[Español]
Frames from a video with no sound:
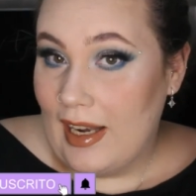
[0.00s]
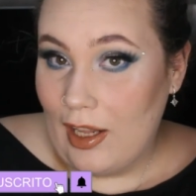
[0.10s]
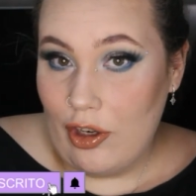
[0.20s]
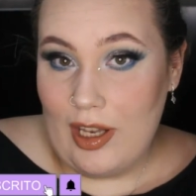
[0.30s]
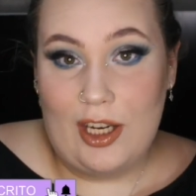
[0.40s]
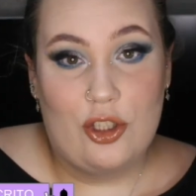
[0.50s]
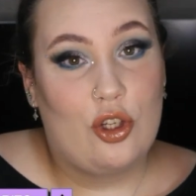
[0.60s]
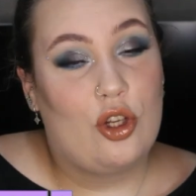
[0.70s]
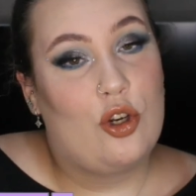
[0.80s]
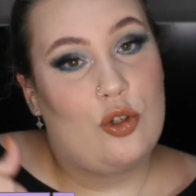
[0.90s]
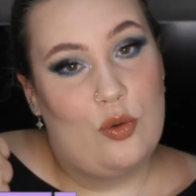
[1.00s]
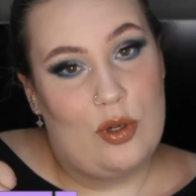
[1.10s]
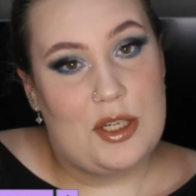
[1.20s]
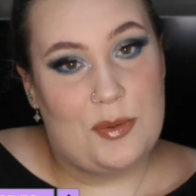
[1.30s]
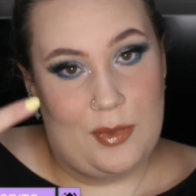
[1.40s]
Recordad que todos los
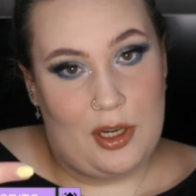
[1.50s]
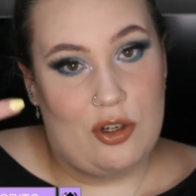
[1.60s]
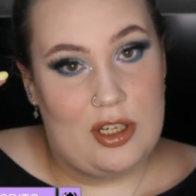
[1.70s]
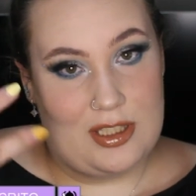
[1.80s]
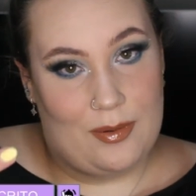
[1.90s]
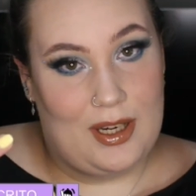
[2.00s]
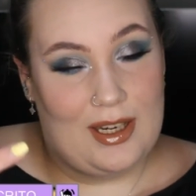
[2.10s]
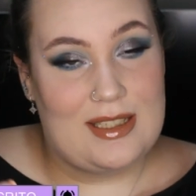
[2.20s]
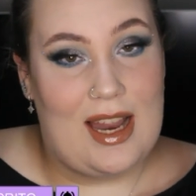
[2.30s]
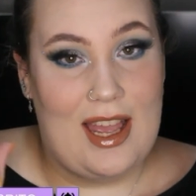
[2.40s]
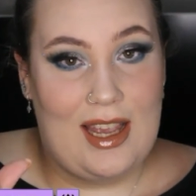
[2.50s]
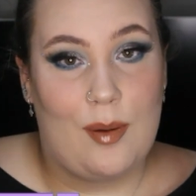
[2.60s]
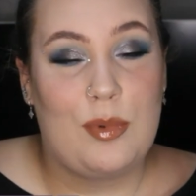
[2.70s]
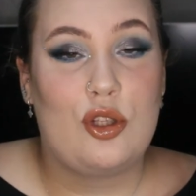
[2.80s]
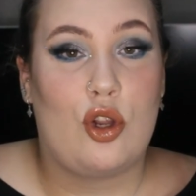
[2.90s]
lunes, miércoles y viernes hay
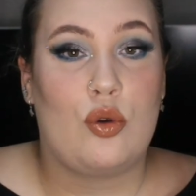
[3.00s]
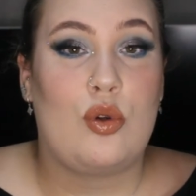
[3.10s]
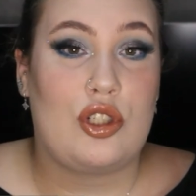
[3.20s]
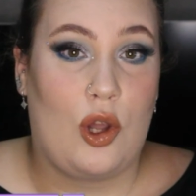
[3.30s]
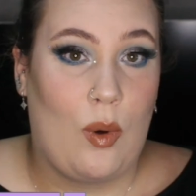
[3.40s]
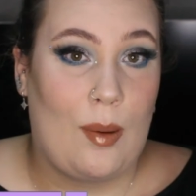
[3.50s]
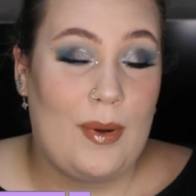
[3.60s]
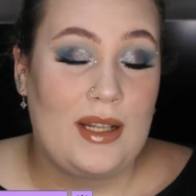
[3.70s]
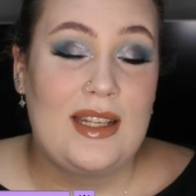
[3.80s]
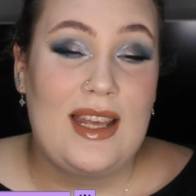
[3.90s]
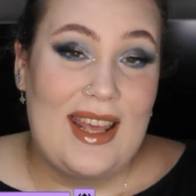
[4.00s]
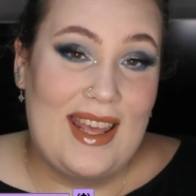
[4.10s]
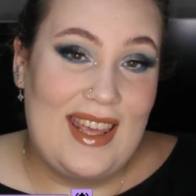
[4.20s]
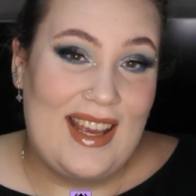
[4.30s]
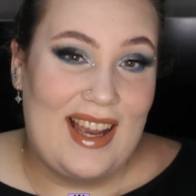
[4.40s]
capítulos nuevos en WAPAD
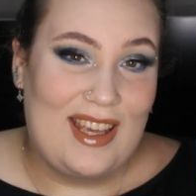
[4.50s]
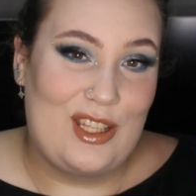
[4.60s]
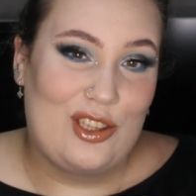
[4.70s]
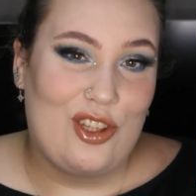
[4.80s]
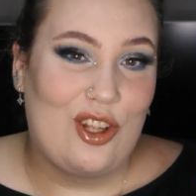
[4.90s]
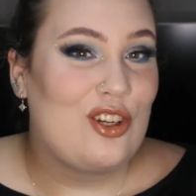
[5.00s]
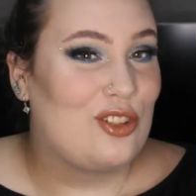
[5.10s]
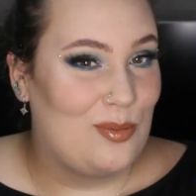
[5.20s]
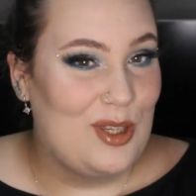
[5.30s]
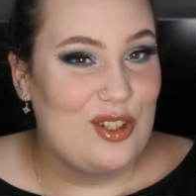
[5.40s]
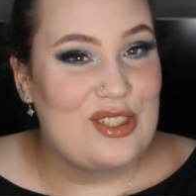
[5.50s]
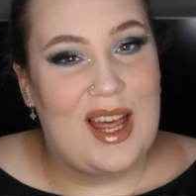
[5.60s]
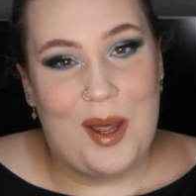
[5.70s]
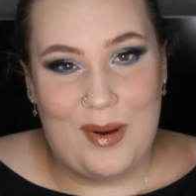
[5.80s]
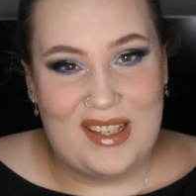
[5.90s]
y que aquí todos los domingos
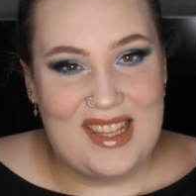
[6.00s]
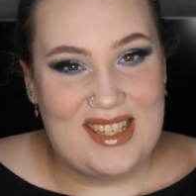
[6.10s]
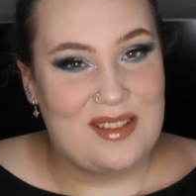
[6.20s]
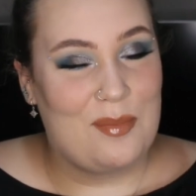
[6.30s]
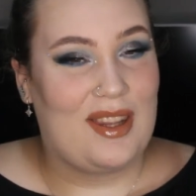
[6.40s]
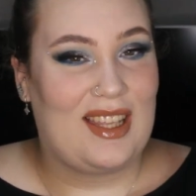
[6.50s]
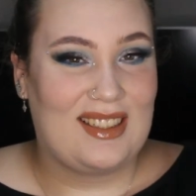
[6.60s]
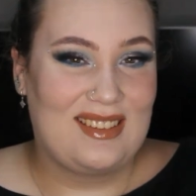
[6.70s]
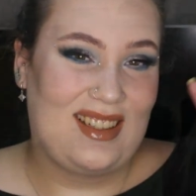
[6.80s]
a partir de las 6 y media.